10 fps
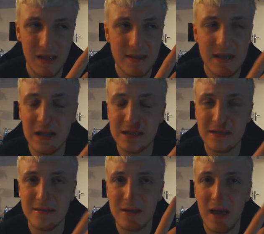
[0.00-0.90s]
die
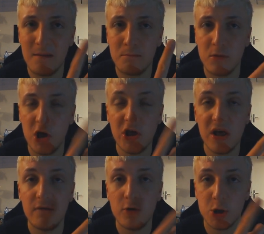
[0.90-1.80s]
ganzen ähm,
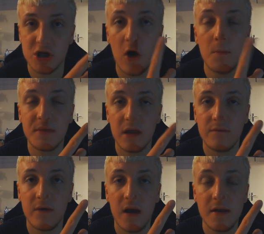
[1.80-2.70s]
Löcher, wo die Schrauben
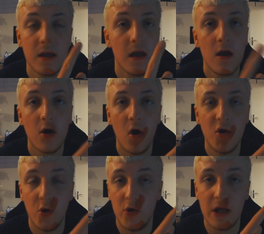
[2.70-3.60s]
drin waren,
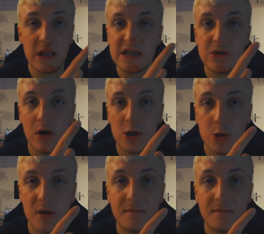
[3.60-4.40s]
könnt ihr euch ganz genau anschauen.